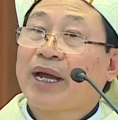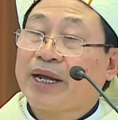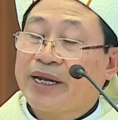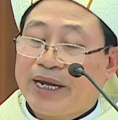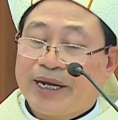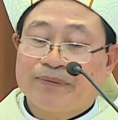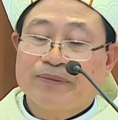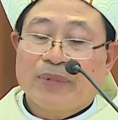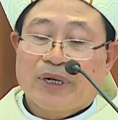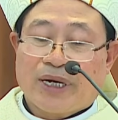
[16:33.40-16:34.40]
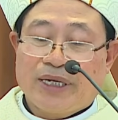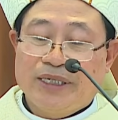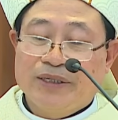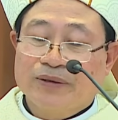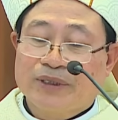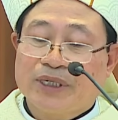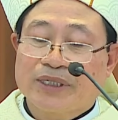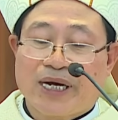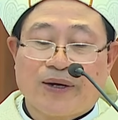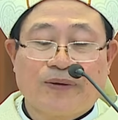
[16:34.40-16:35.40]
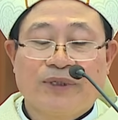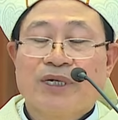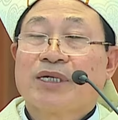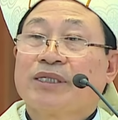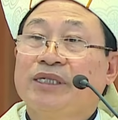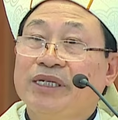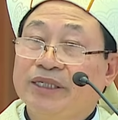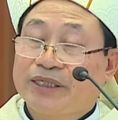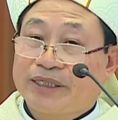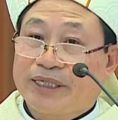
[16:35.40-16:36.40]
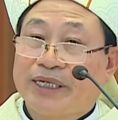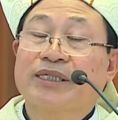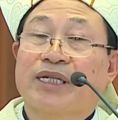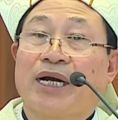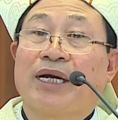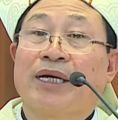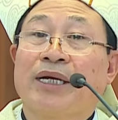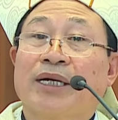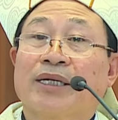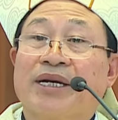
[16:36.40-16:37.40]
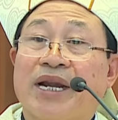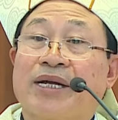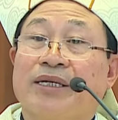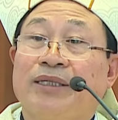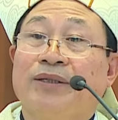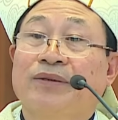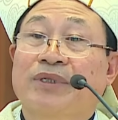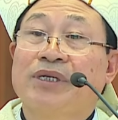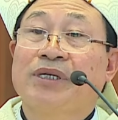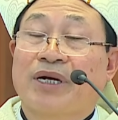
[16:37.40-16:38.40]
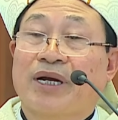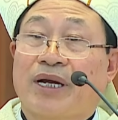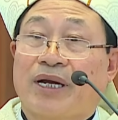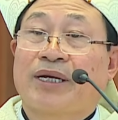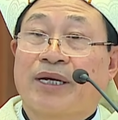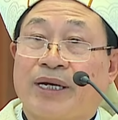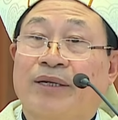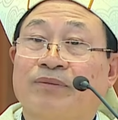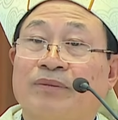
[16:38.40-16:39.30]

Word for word: Anh em hãy yêu thương nhau như chính thầy đã yêu thương anh em.